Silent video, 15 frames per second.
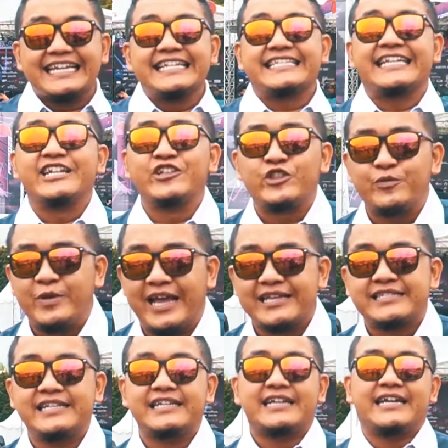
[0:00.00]
lagi di channel YouTube-nya
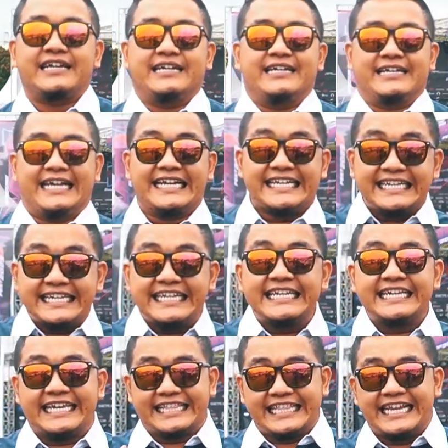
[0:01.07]
Kali ini
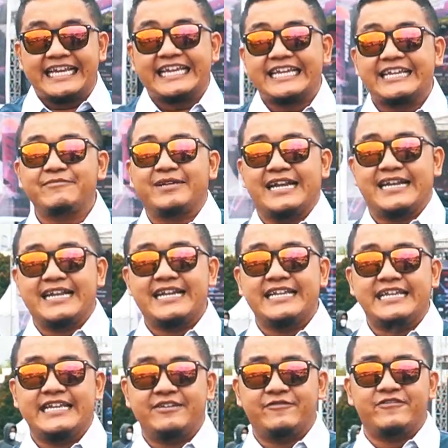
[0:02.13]
kita lagi berada
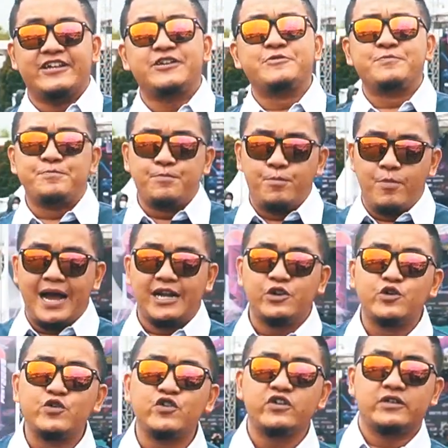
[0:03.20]
di event
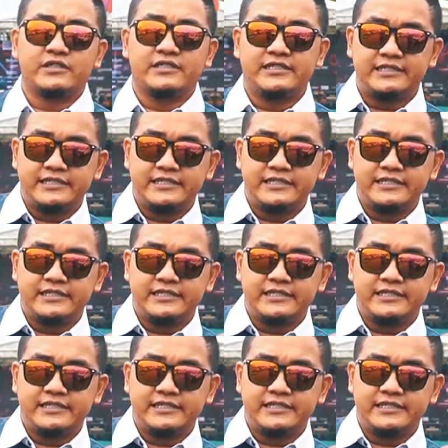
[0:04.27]
Bandung